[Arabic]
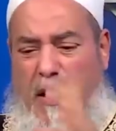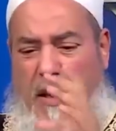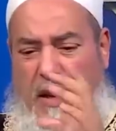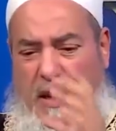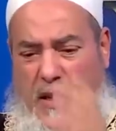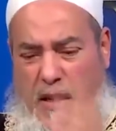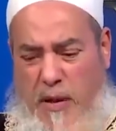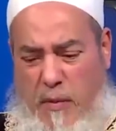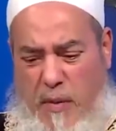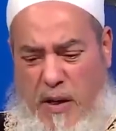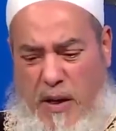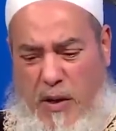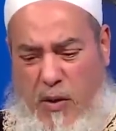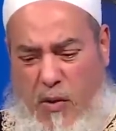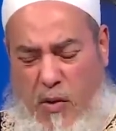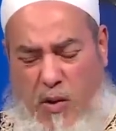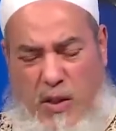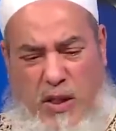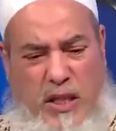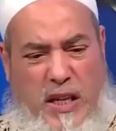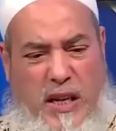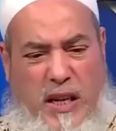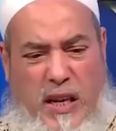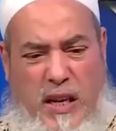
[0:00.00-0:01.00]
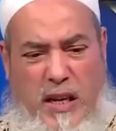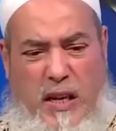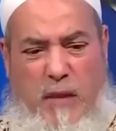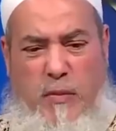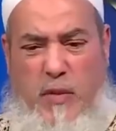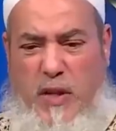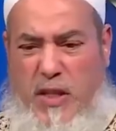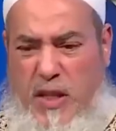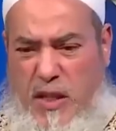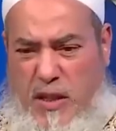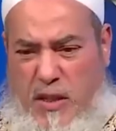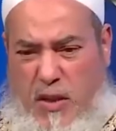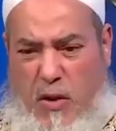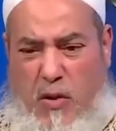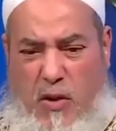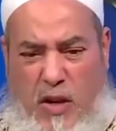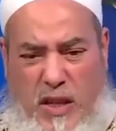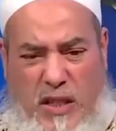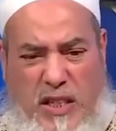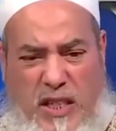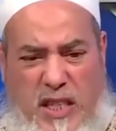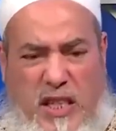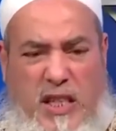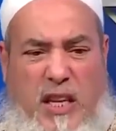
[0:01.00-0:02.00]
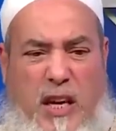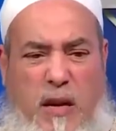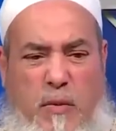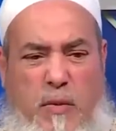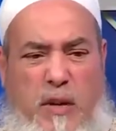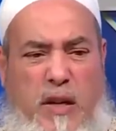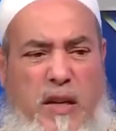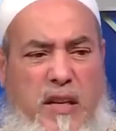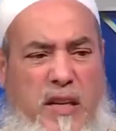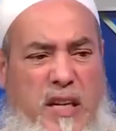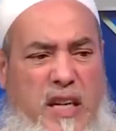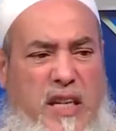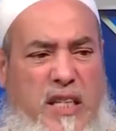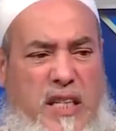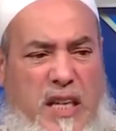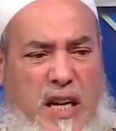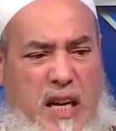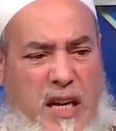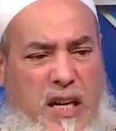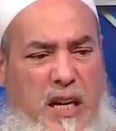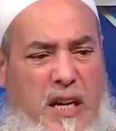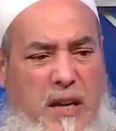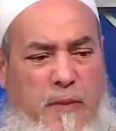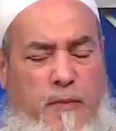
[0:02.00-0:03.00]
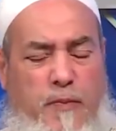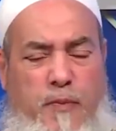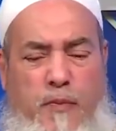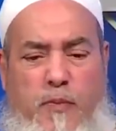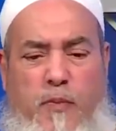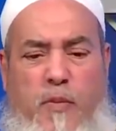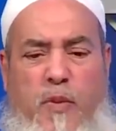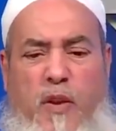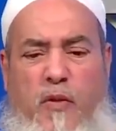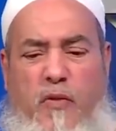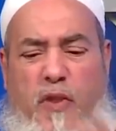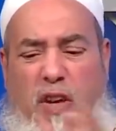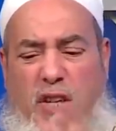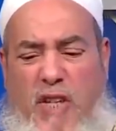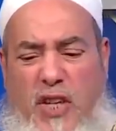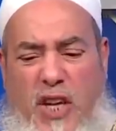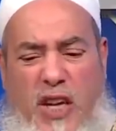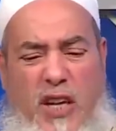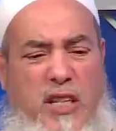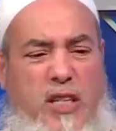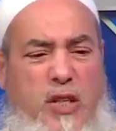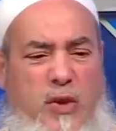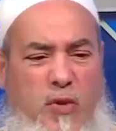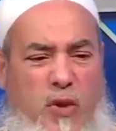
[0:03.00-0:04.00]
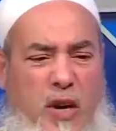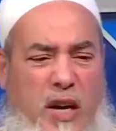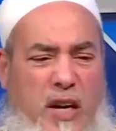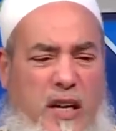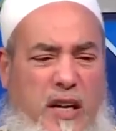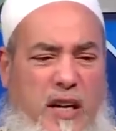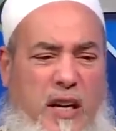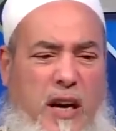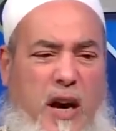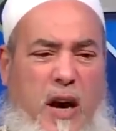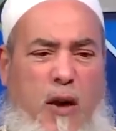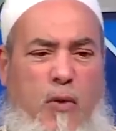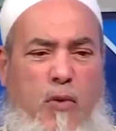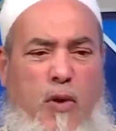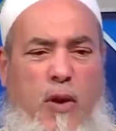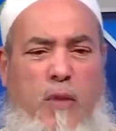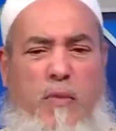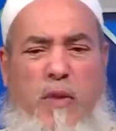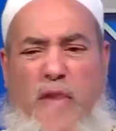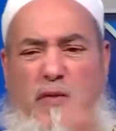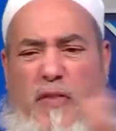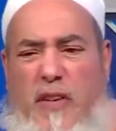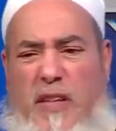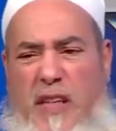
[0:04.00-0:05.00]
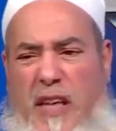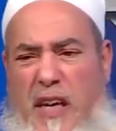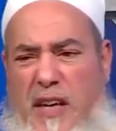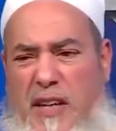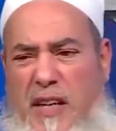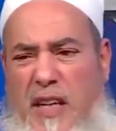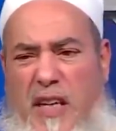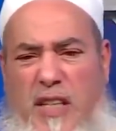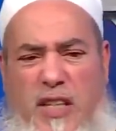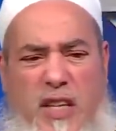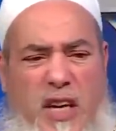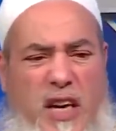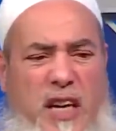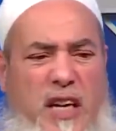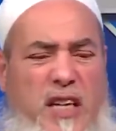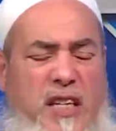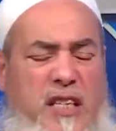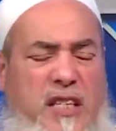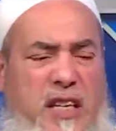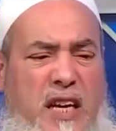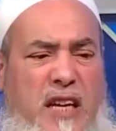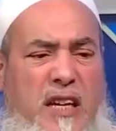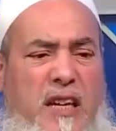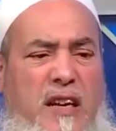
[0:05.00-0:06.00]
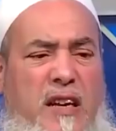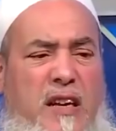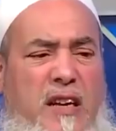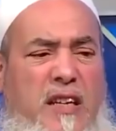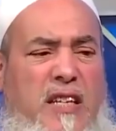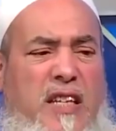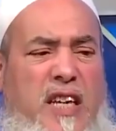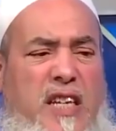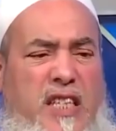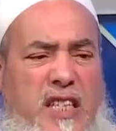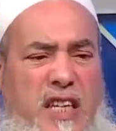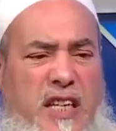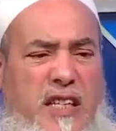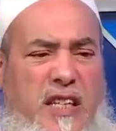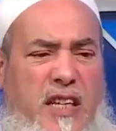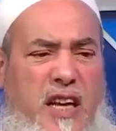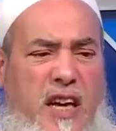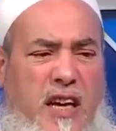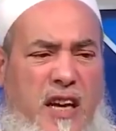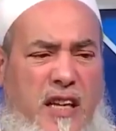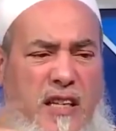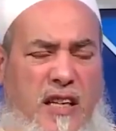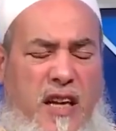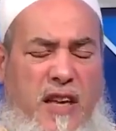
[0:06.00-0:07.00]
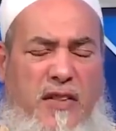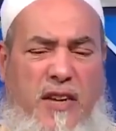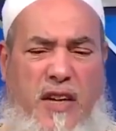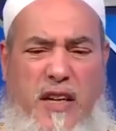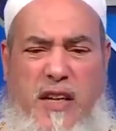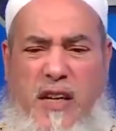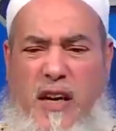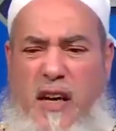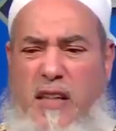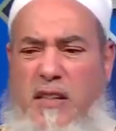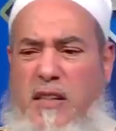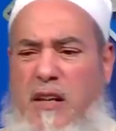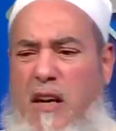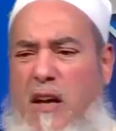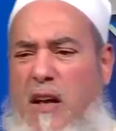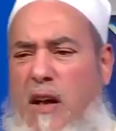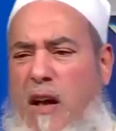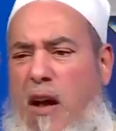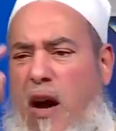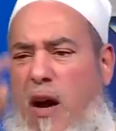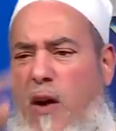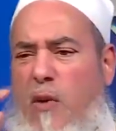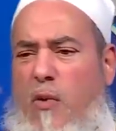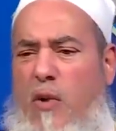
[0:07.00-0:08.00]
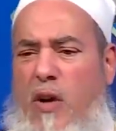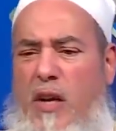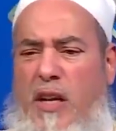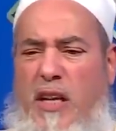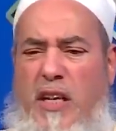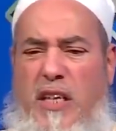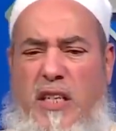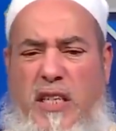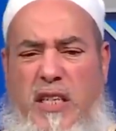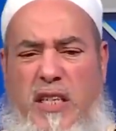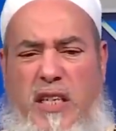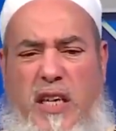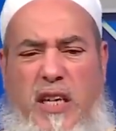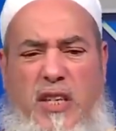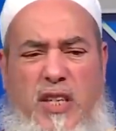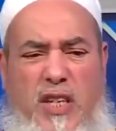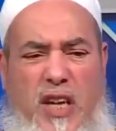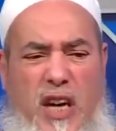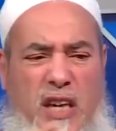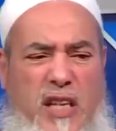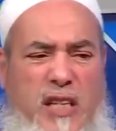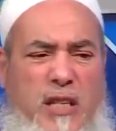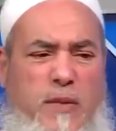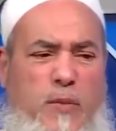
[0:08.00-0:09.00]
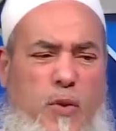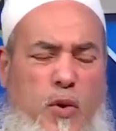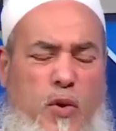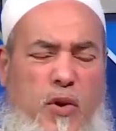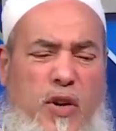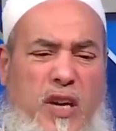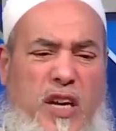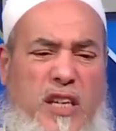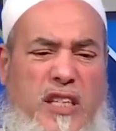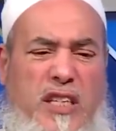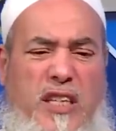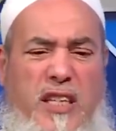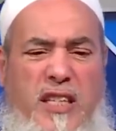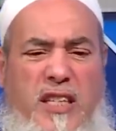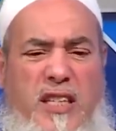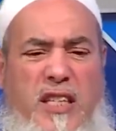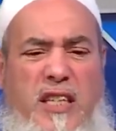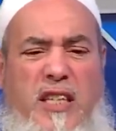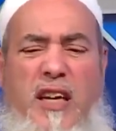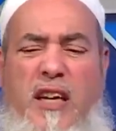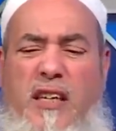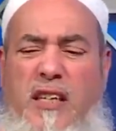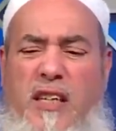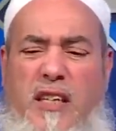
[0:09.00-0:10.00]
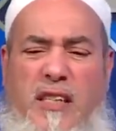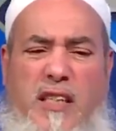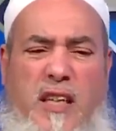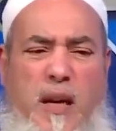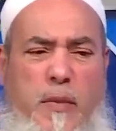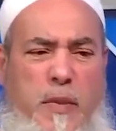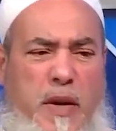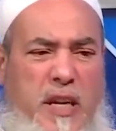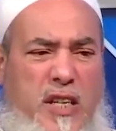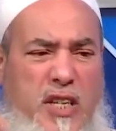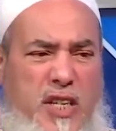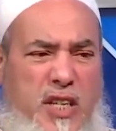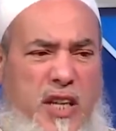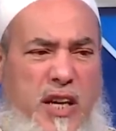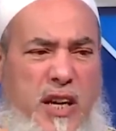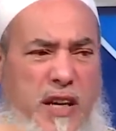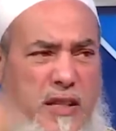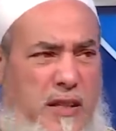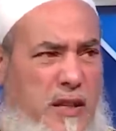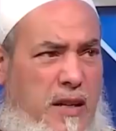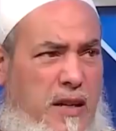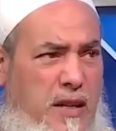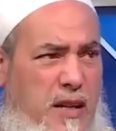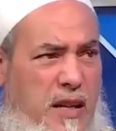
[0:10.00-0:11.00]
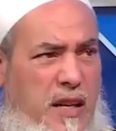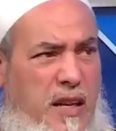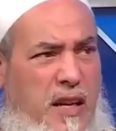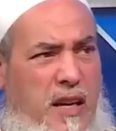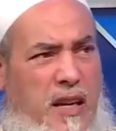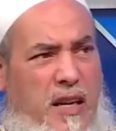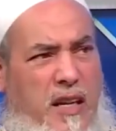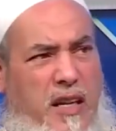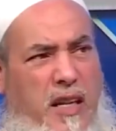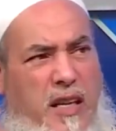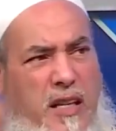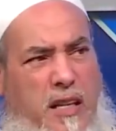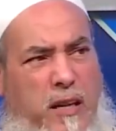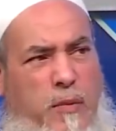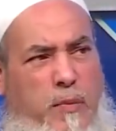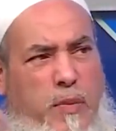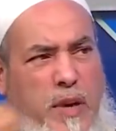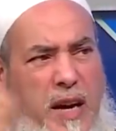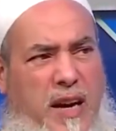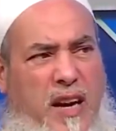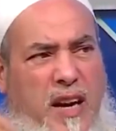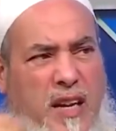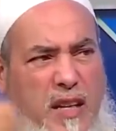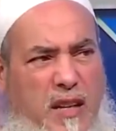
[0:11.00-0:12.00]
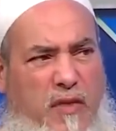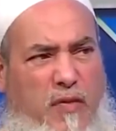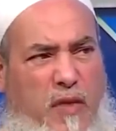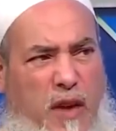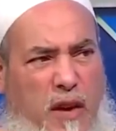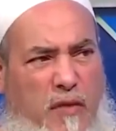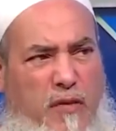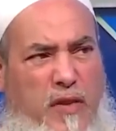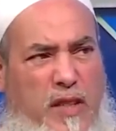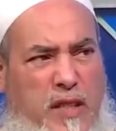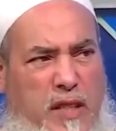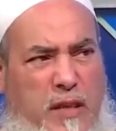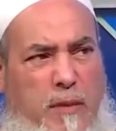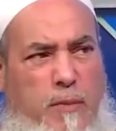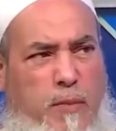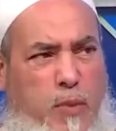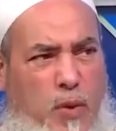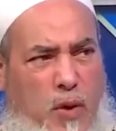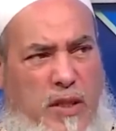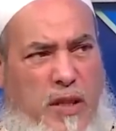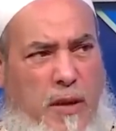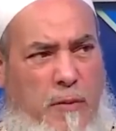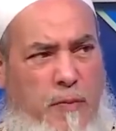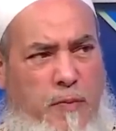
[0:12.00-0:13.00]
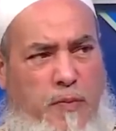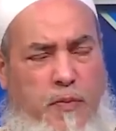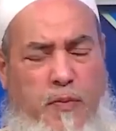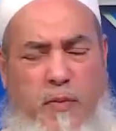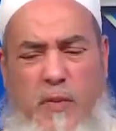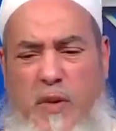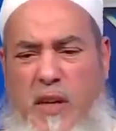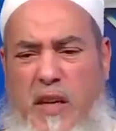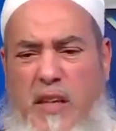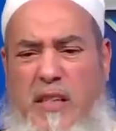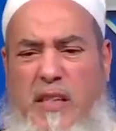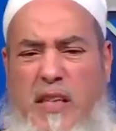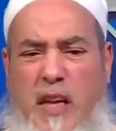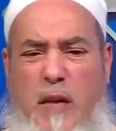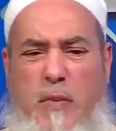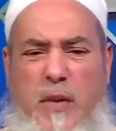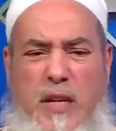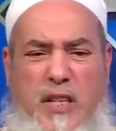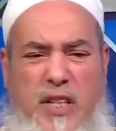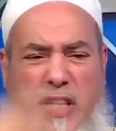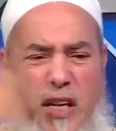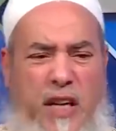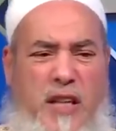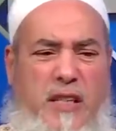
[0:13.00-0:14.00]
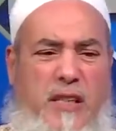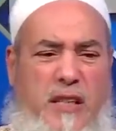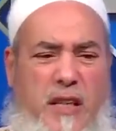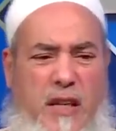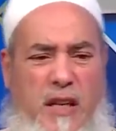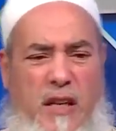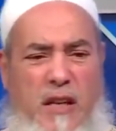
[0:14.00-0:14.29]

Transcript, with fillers: خدم لي كرسي قال لي باش تقعد تستقبل الناس عليه فجلست عليه أول ما فتحنا جاء إنسان تصدق تذكر أول إنسان جاء اسمه ياسين تصدقنا الطباشير اللي يكتب بها الأطفال في السبورة الطباشير